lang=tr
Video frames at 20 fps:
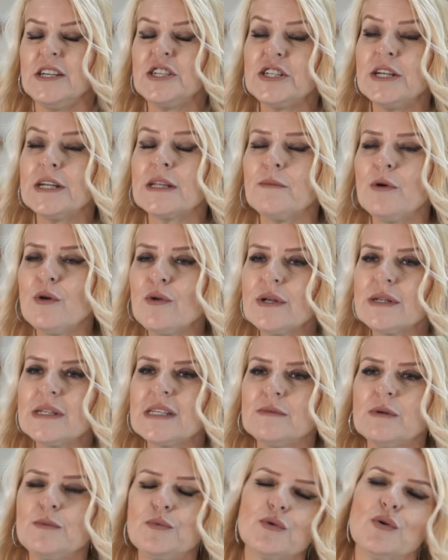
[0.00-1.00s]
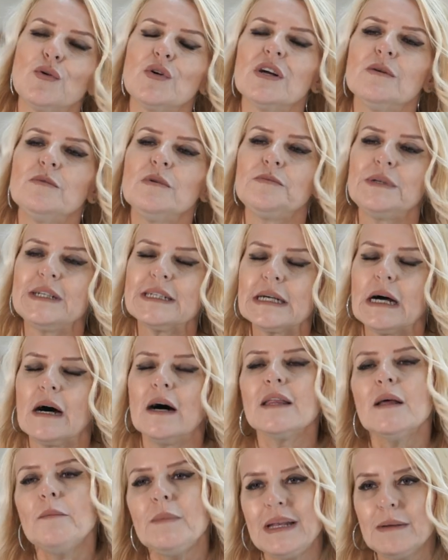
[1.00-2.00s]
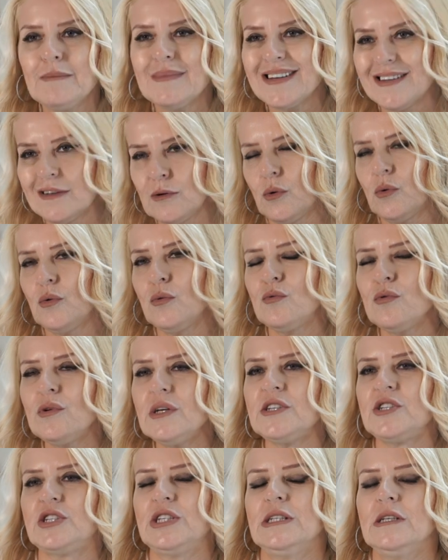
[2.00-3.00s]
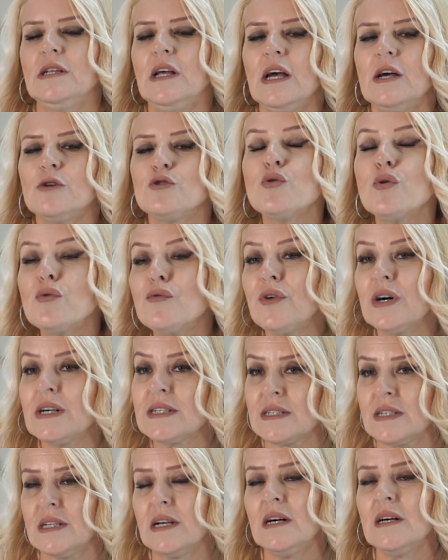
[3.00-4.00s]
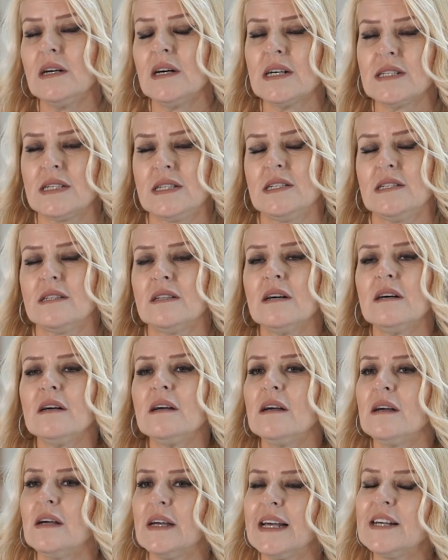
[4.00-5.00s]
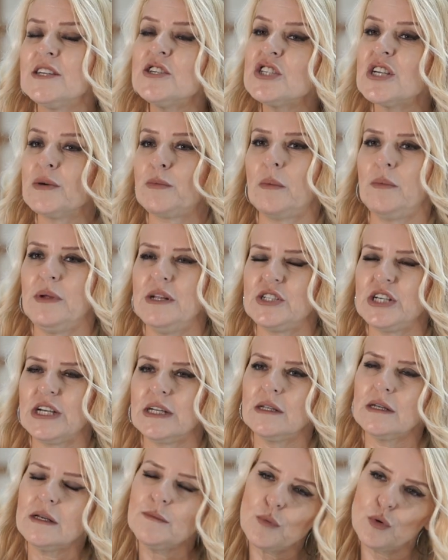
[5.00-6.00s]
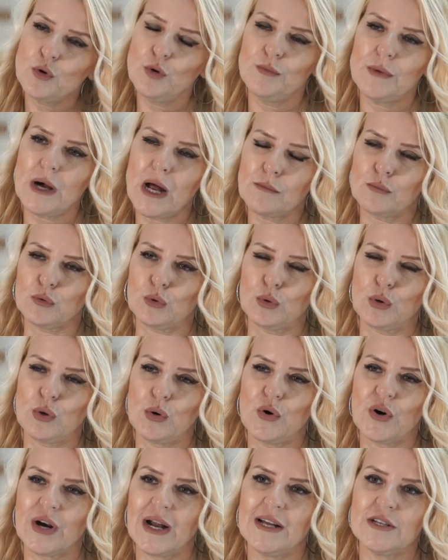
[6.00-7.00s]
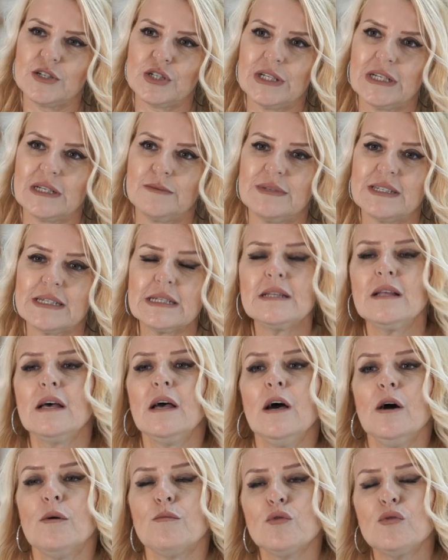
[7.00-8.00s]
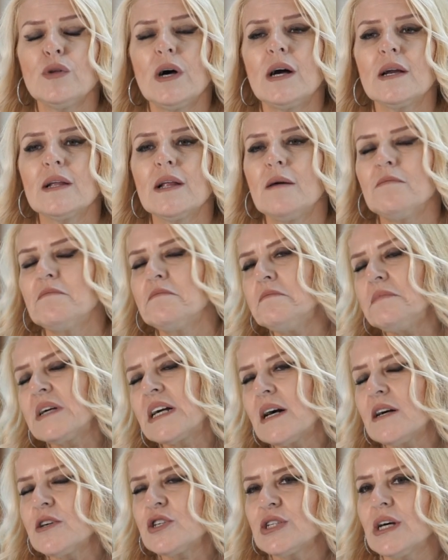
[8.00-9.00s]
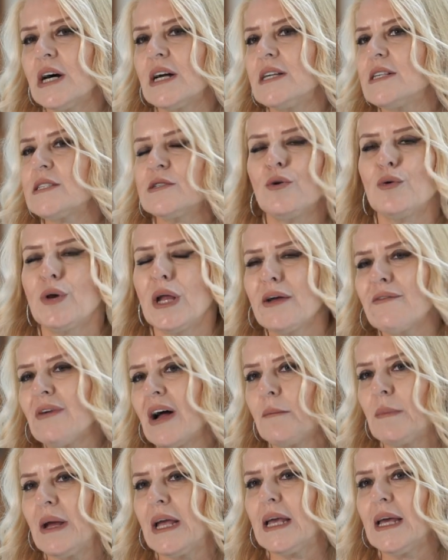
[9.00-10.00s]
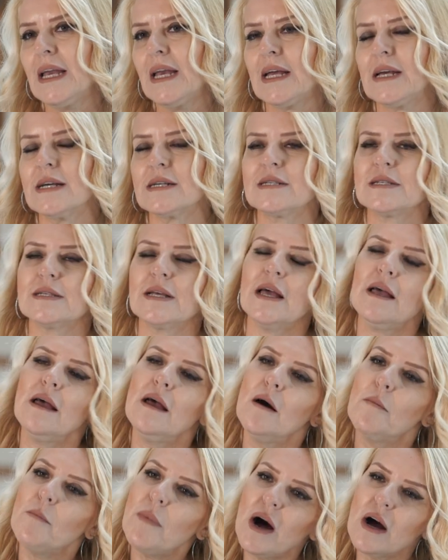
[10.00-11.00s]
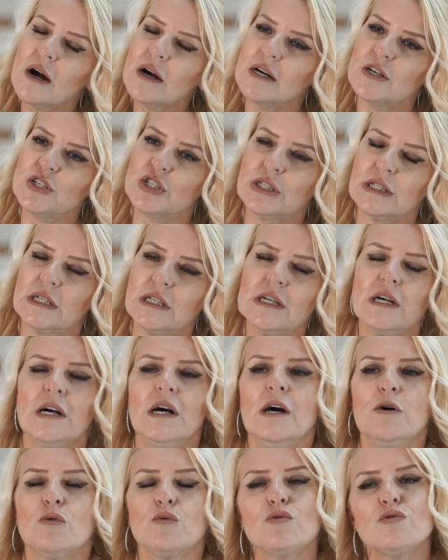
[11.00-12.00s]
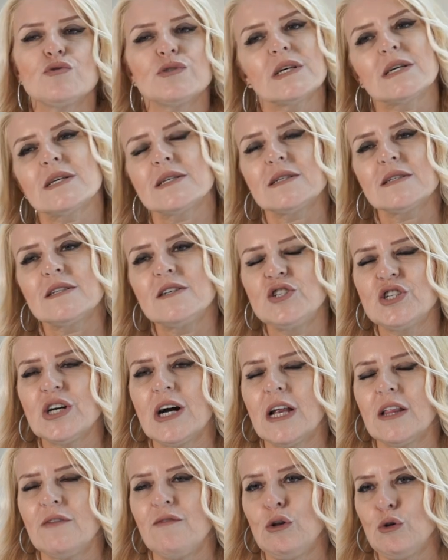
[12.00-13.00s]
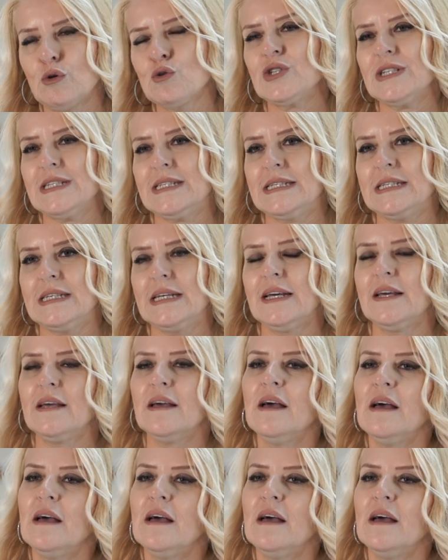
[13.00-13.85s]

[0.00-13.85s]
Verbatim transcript: İşletme yönetimi programı bir ana bilim dalı olduğu için çok fazla aslında e, geçiş yapabilecekleri bölümler bulunuyor öğrencilerimizin. Bunlardan birkaç tanesini örnek vermek gerekirse bankacılık, uluslararası ticaret ve lojistik,